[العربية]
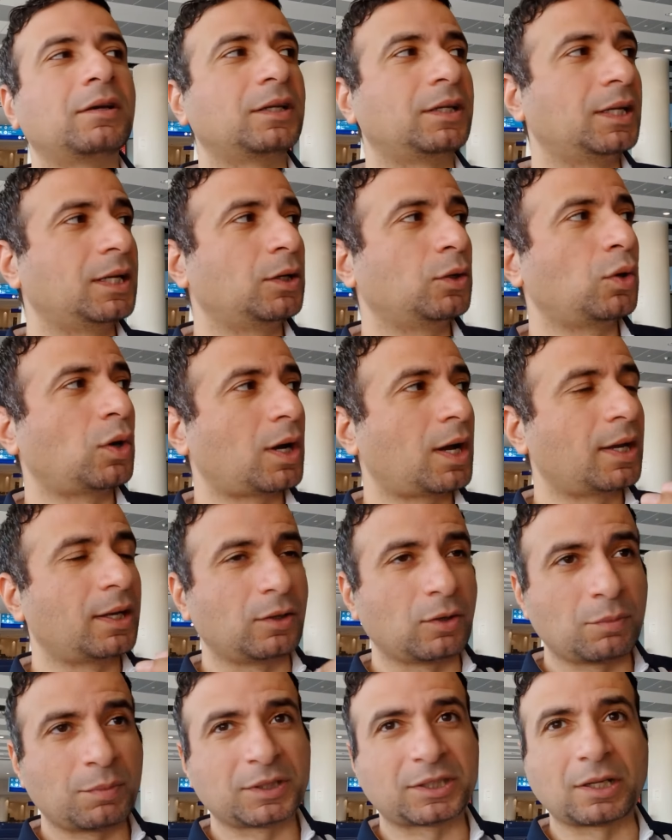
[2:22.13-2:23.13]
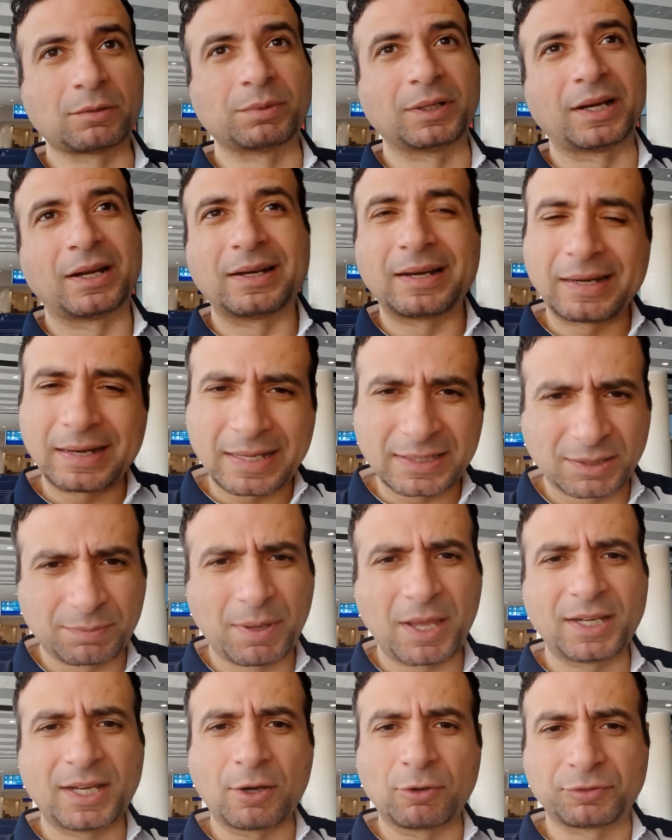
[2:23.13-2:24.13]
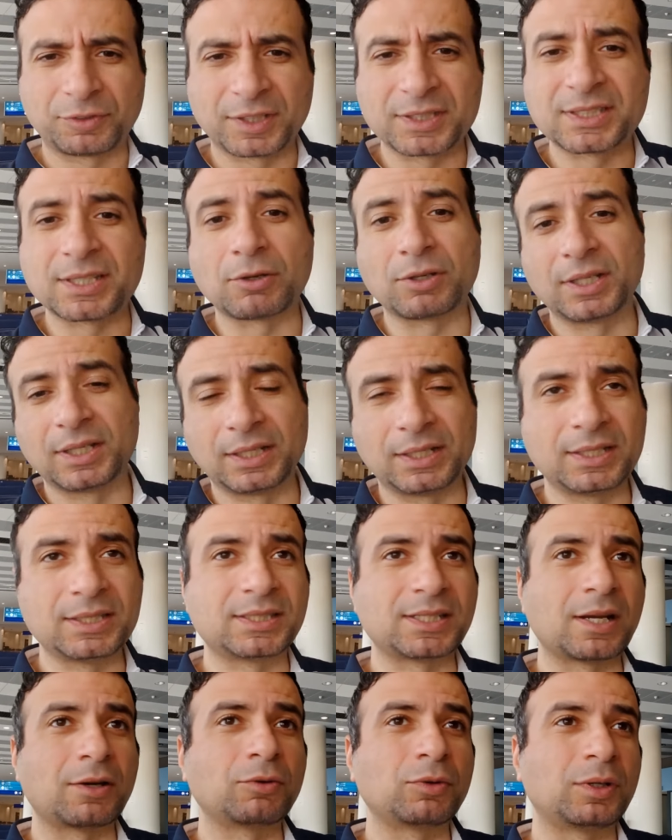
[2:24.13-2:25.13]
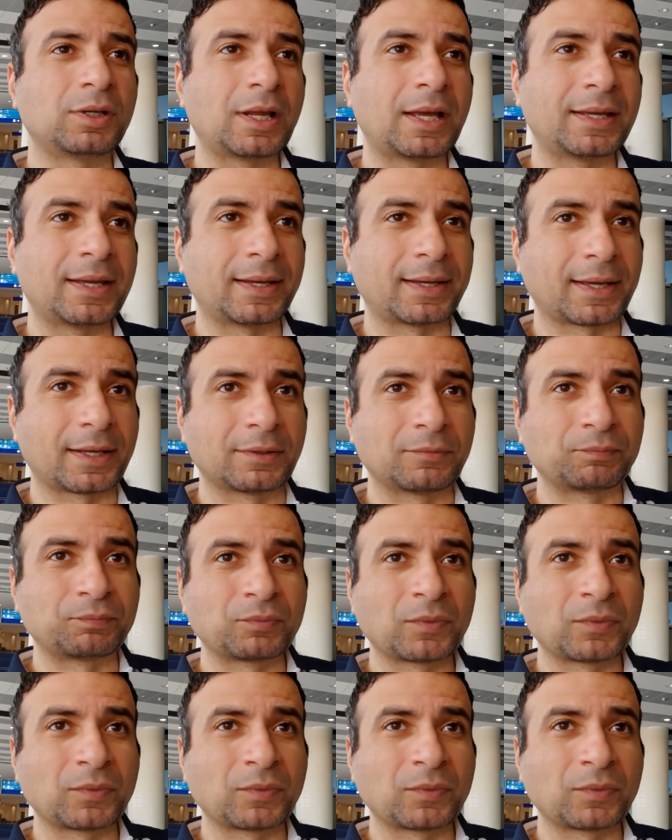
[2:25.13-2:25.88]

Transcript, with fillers: للغه اللي هم طالبينها اللي هي الاسباني او الفرنسي او الانجليزي او ايا كان